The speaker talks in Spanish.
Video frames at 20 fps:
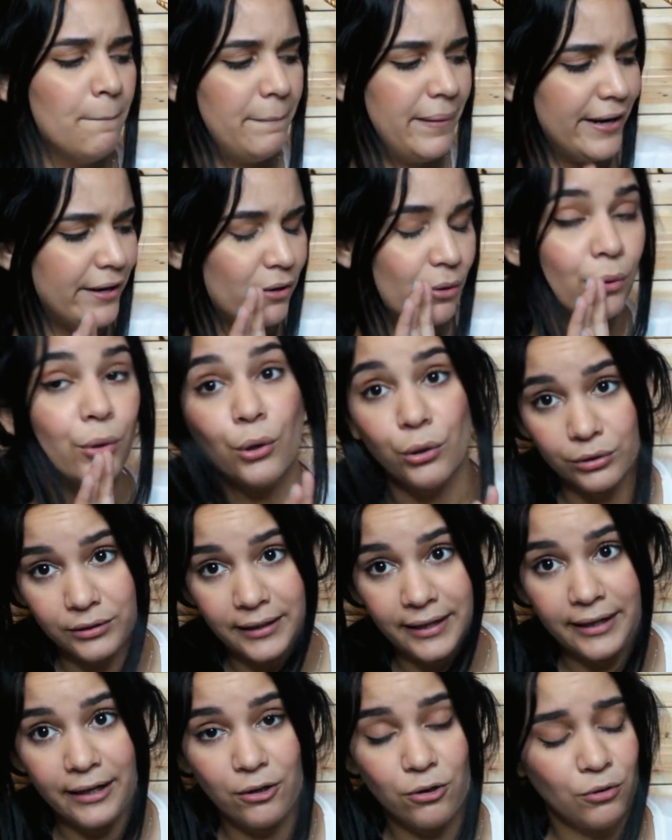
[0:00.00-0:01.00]
pero no lo
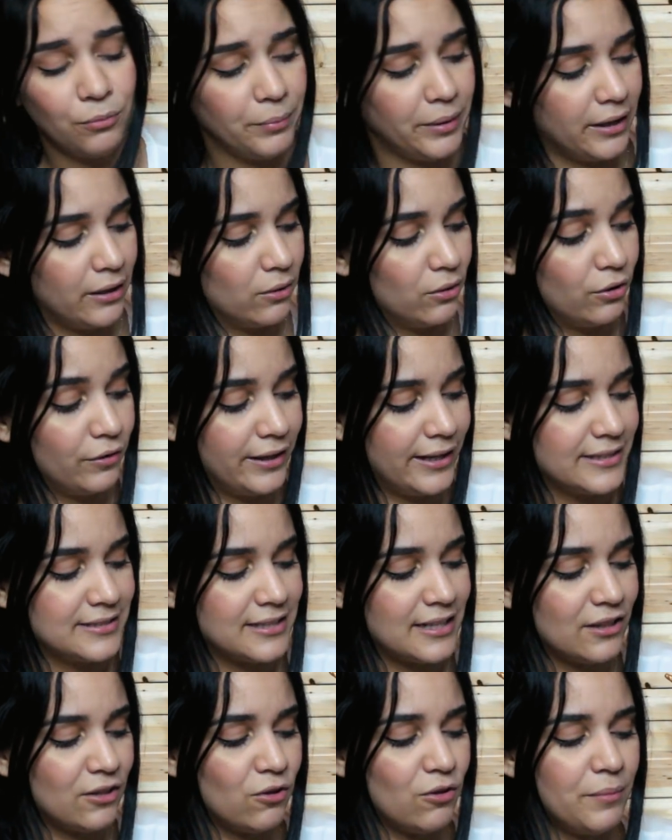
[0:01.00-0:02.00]
traje conmigo, lo dejé en
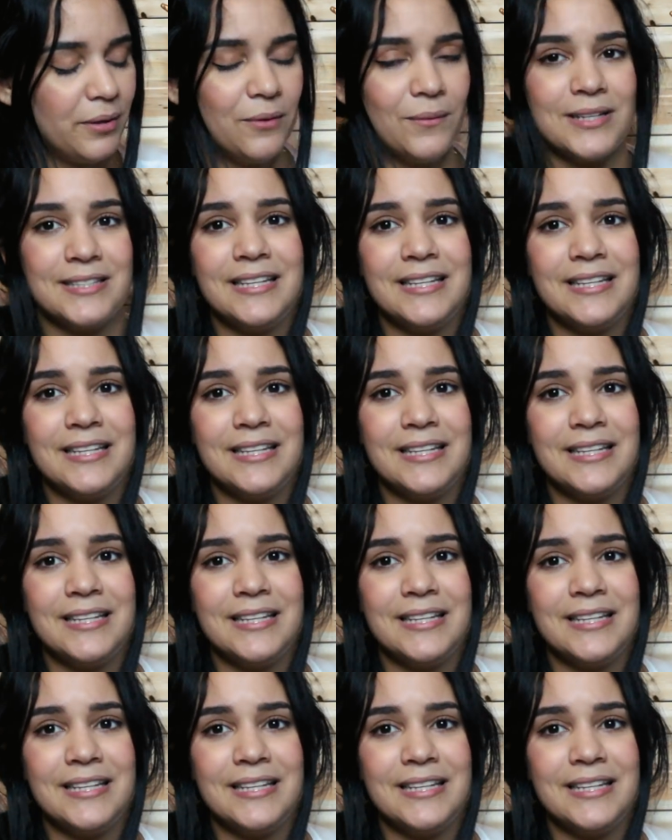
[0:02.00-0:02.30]
Santo Domingo.